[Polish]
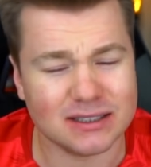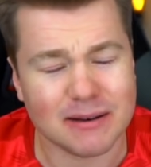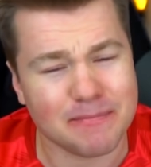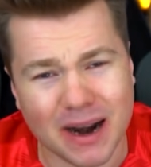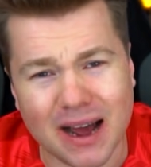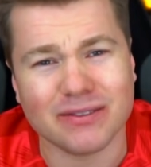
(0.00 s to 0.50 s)

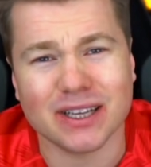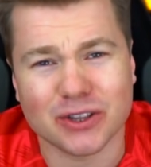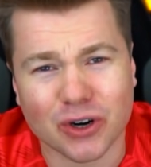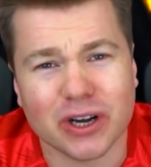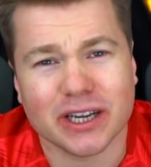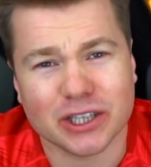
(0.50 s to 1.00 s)
Naprawdę
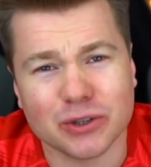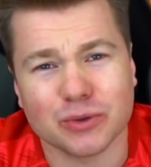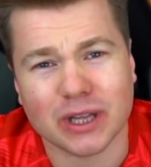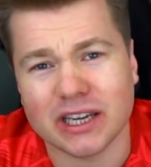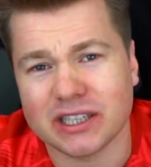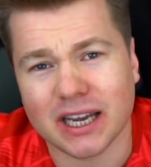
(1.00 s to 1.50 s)
trochę się
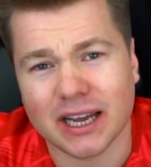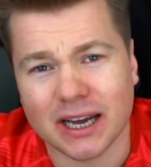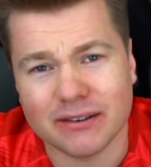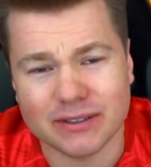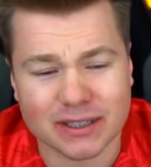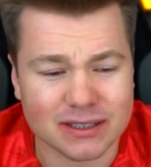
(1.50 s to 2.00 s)
tutaj
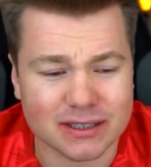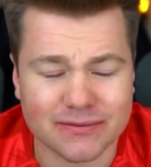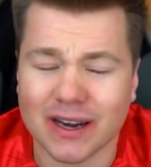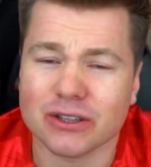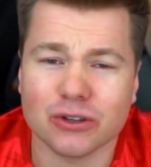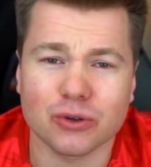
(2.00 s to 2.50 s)
dzieje,
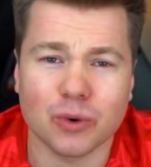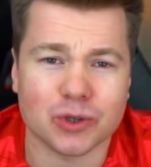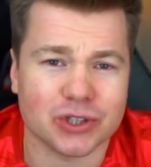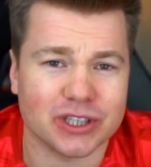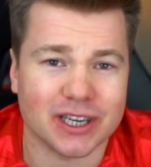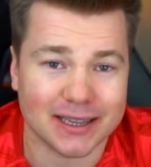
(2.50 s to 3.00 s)
więc warto
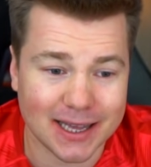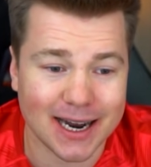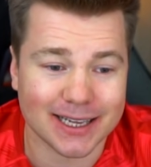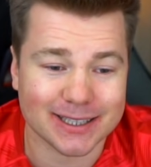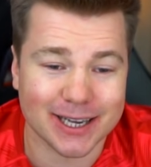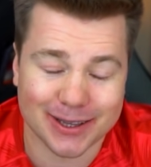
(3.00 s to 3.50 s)
dołączyć. A
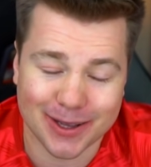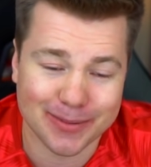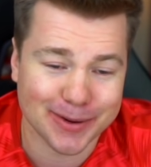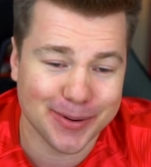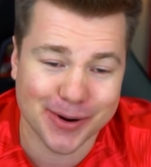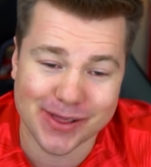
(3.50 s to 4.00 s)
teraz
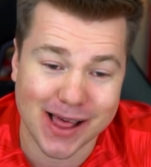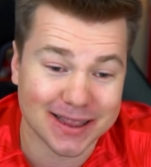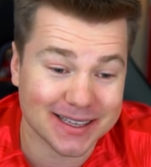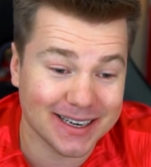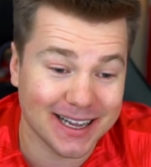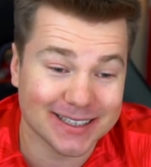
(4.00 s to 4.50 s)
to by było na
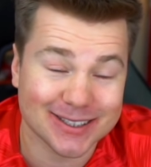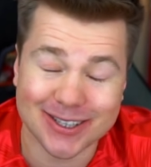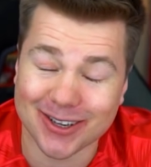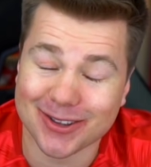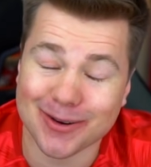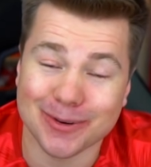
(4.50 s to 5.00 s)
tyle.
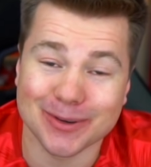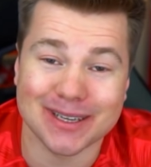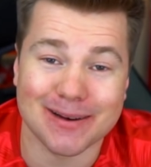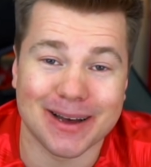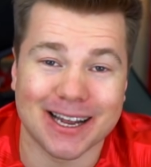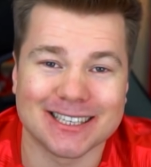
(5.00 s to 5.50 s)
Co to był
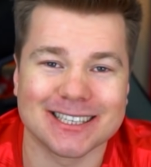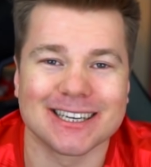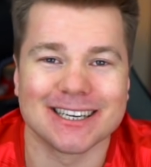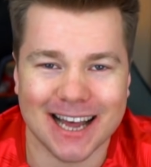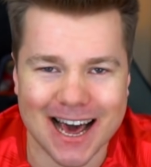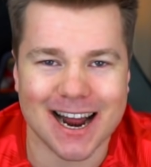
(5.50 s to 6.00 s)
za mecz?
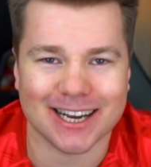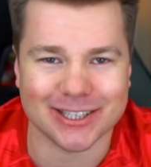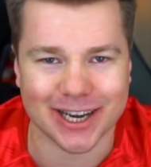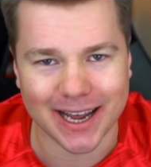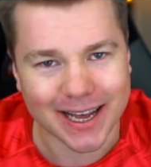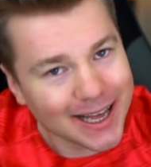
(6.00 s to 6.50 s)
Na
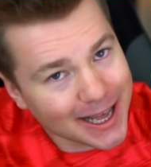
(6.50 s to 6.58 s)
razie,